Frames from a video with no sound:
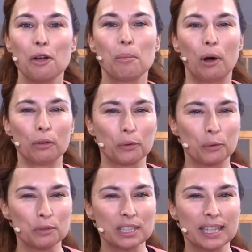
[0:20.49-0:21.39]
prendre en
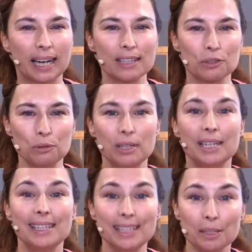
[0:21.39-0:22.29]
considération
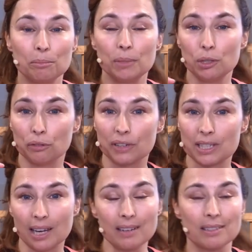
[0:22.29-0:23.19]
les lignes
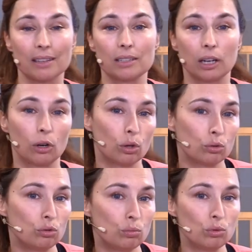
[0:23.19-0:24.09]
myofaciales, c'est-à-dire
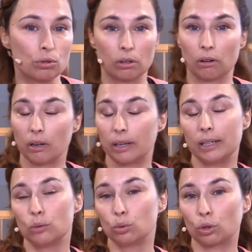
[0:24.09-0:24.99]
du muscle
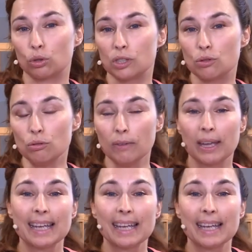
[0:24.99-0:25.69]
et d'autres tissus,